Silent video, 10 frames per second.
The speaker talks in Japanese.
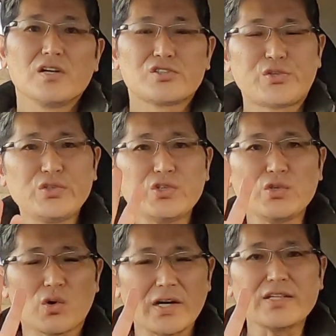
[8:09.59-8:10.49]
週休
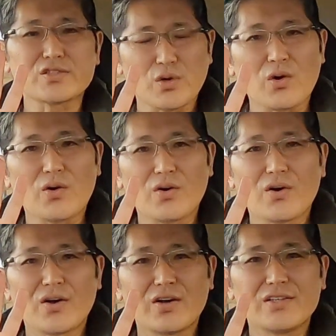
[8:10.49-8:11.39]
4日ですよ。
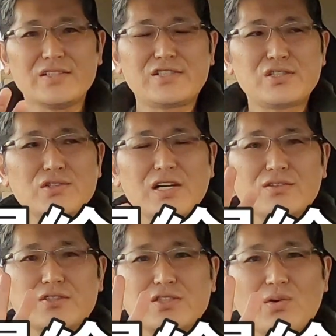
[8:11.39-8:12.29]
1週
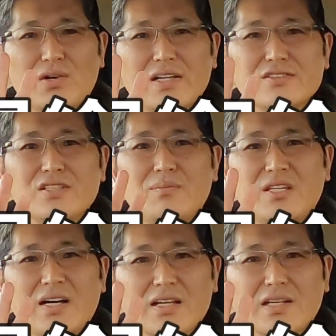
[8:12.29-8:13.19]
間のうち4日休んで
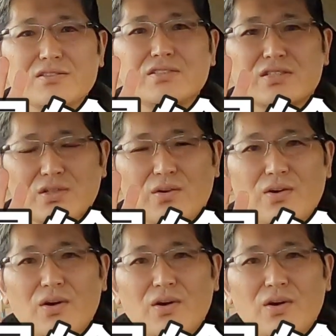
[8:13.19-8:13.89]
3日働くんですよ。